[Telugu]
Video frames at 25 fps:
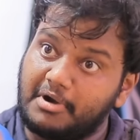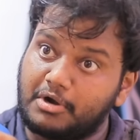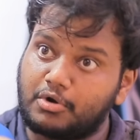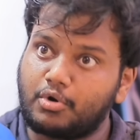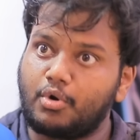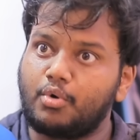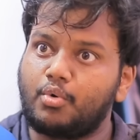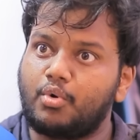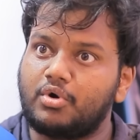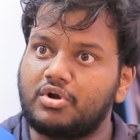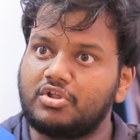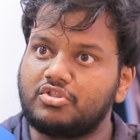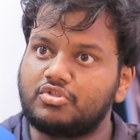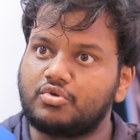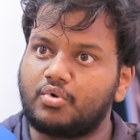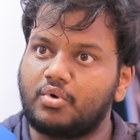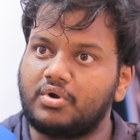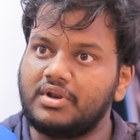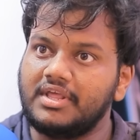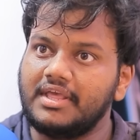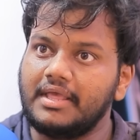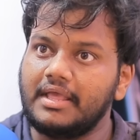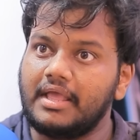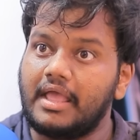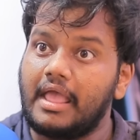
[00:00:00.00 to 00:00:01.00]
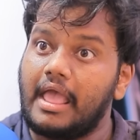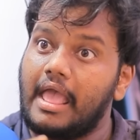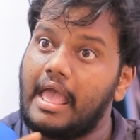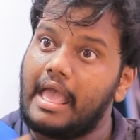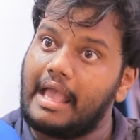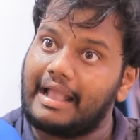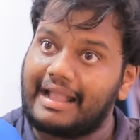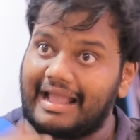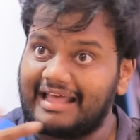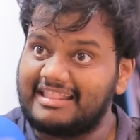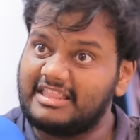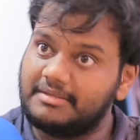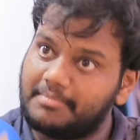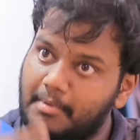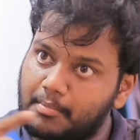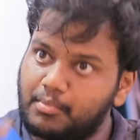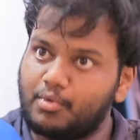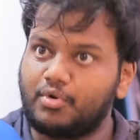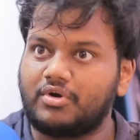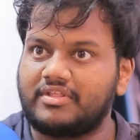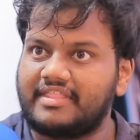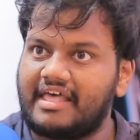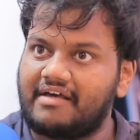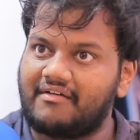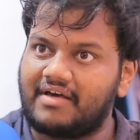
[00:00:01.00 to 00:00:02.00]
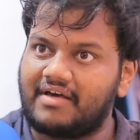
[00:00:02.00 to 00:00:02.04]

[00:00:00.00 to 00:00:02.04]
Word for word: పెట్రోల్ కొట్టించుకొని కందిపప్పు కూడా